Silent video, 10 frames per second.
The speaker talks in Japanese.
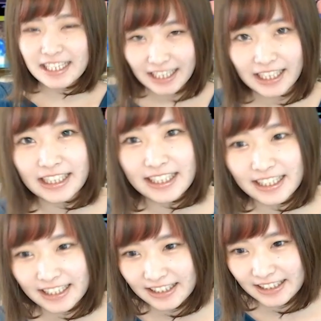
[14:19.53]
回出な
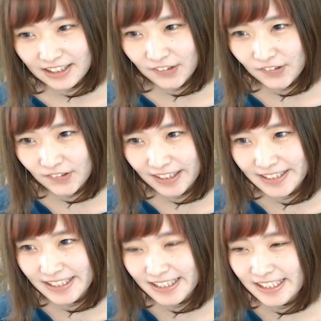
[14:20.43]
かったんで公開
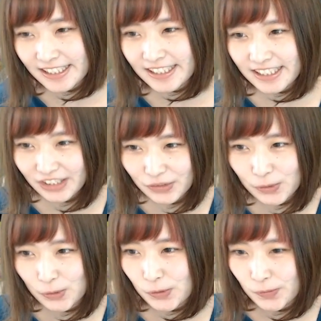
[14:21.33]
したんですけ
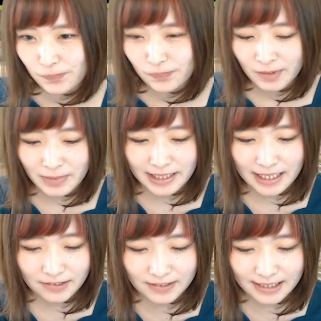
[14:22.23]
ど、まあ、
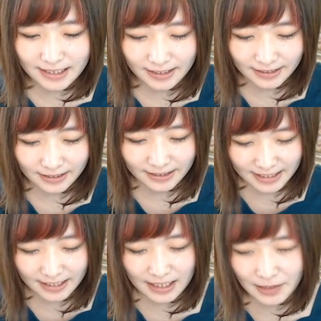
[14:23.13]
ダークカラーが
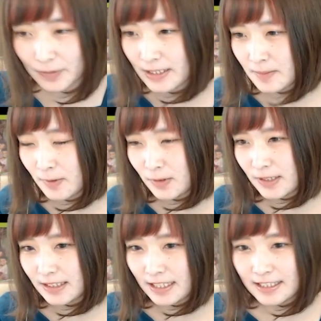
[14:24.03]
ね結構サブとし
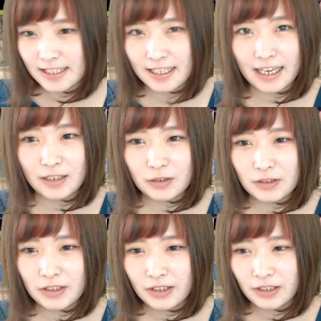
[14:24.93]
て使える
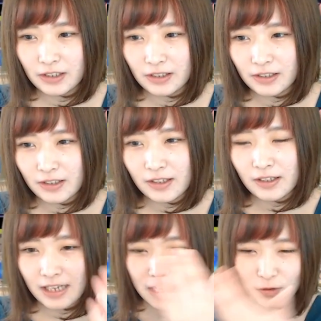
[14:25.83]

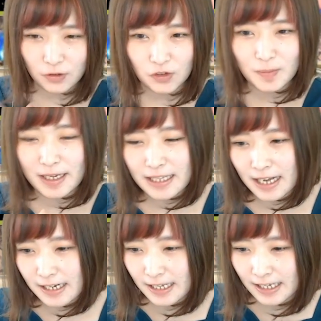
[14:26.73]
かの有名な
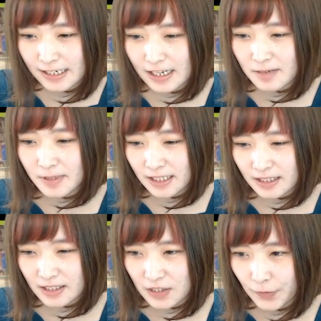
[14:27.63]
レギンレイブちゃんで
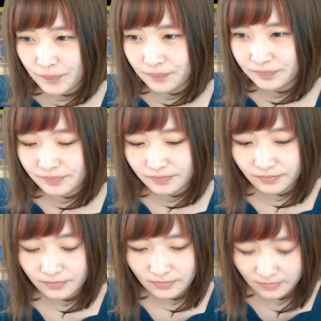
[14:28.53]
すよ
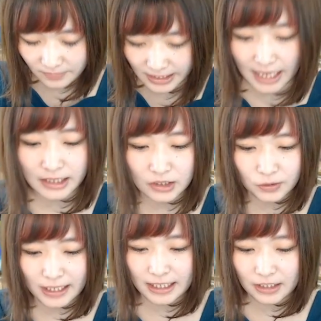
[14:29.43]
やっと
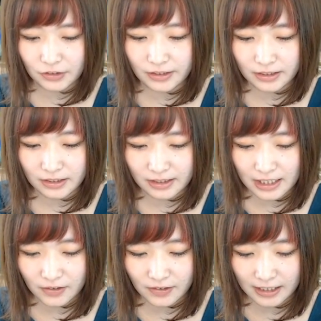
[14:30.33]
できる
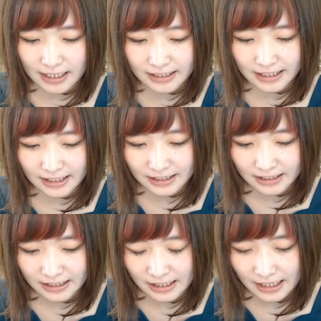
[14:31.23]
ダークカラーに
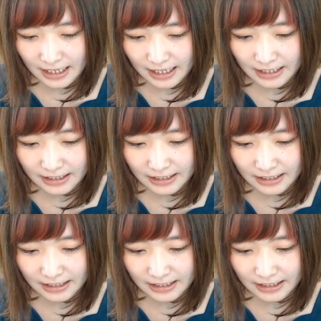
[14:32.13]
はい